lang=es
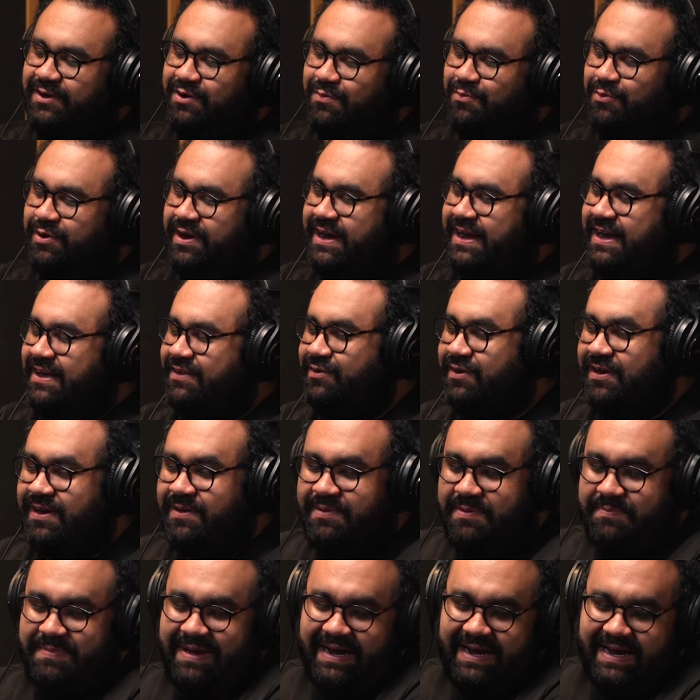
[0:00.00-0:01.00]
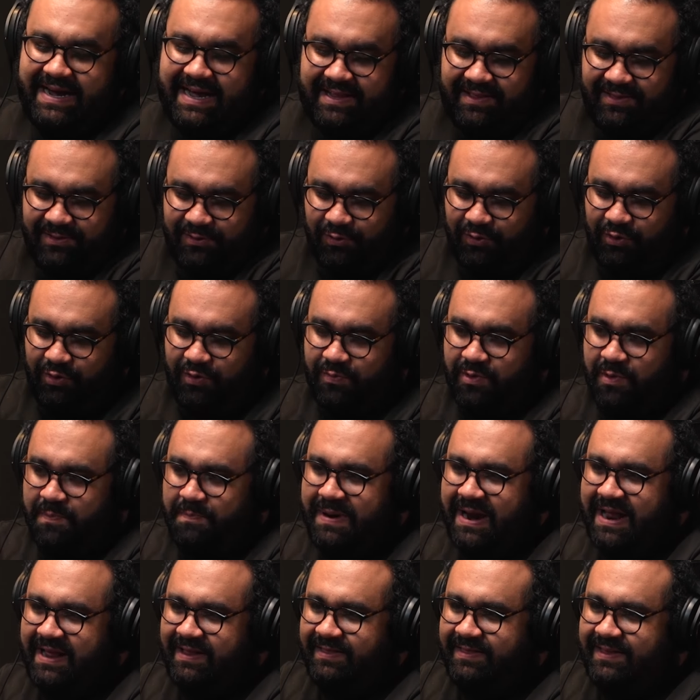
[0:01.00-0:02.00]
de comunicación a mí me encantó cómo
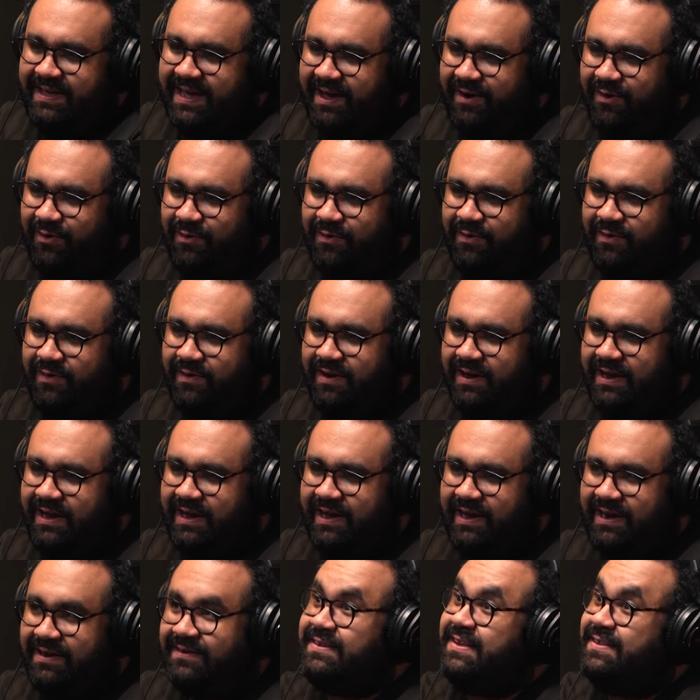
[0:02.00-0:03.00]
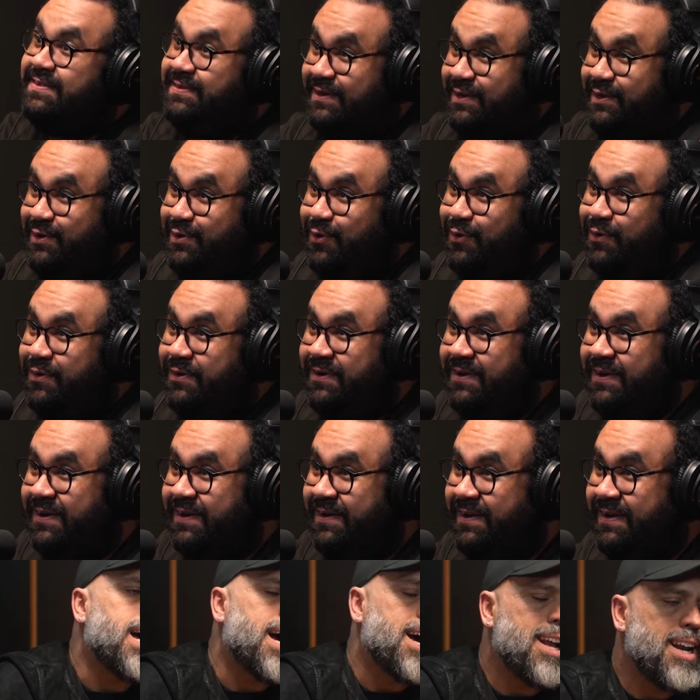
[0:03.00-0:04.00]
plantearon eh, el sencillo.
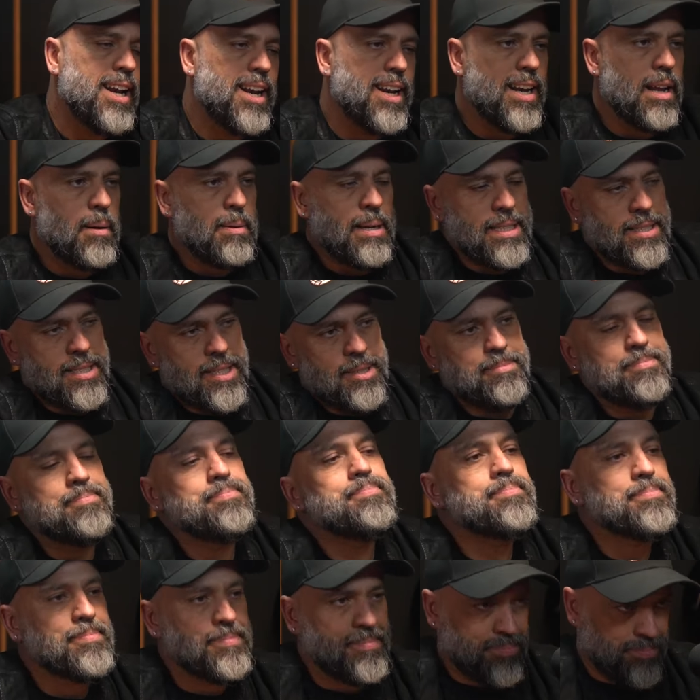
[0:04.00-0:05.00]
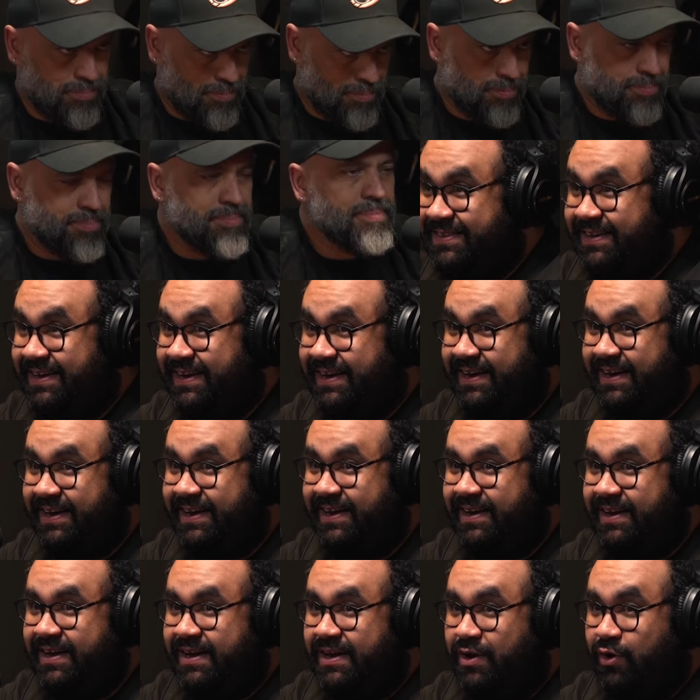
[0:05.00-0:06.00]
Ah, o sea, que, hicieron
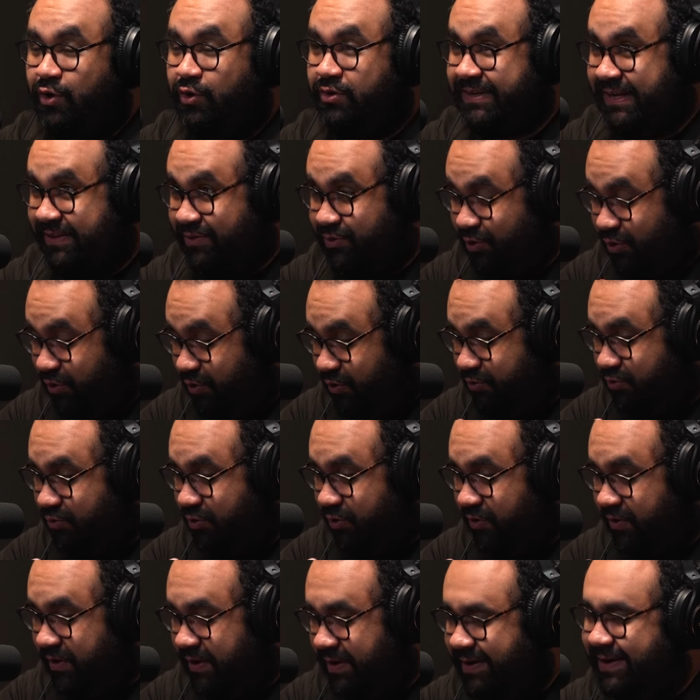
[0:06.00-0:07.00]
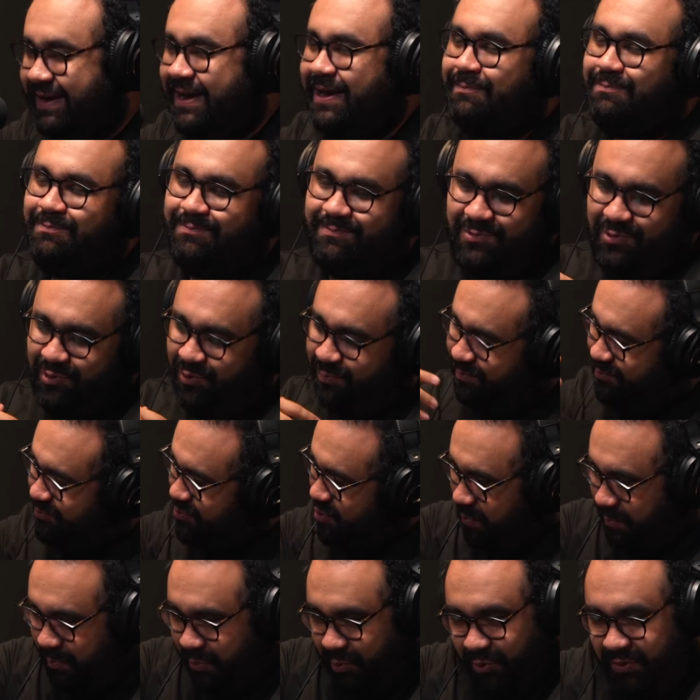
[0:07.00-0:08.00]
este, o sea, todo, todo, que no,
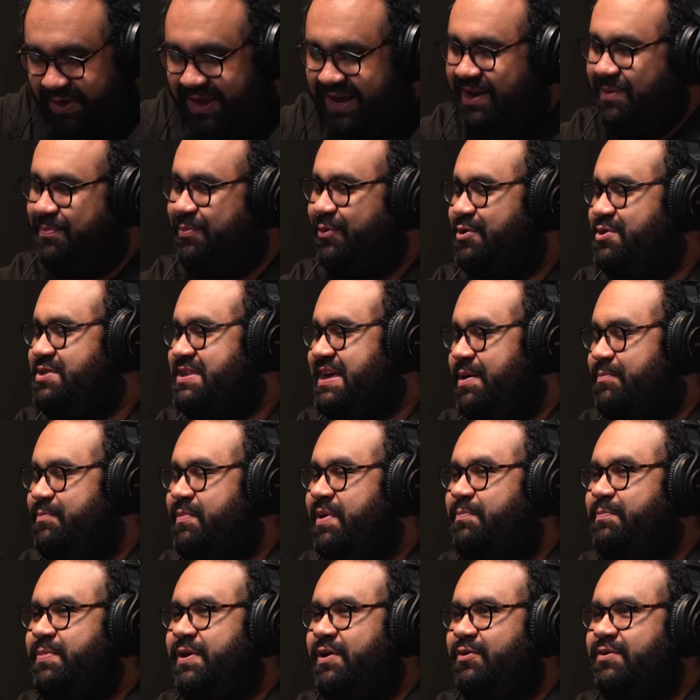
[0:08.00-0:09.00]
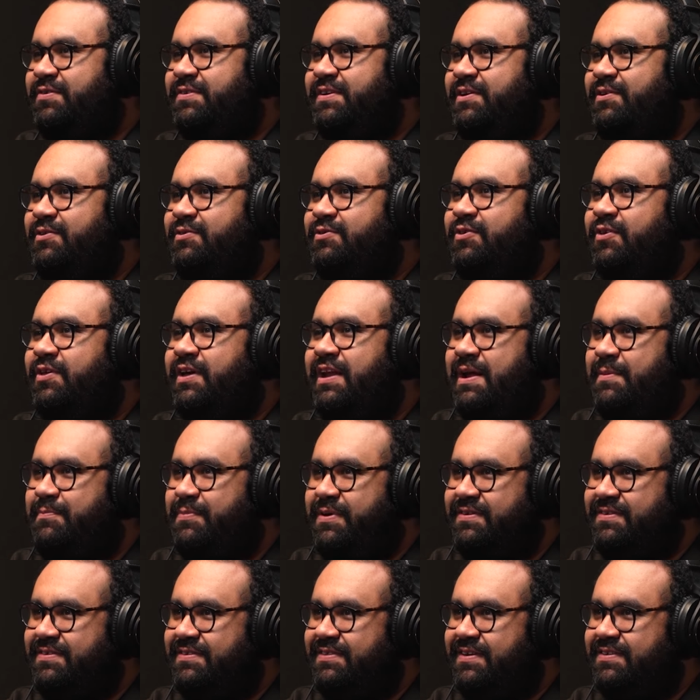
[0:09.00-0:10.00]
pude ir por chamba, pero hicieron toda la
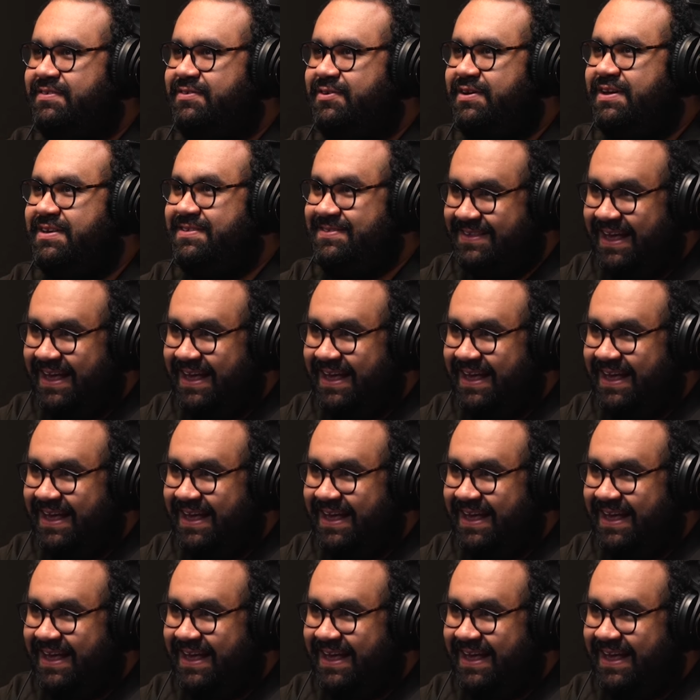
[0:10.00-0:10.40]
presentación en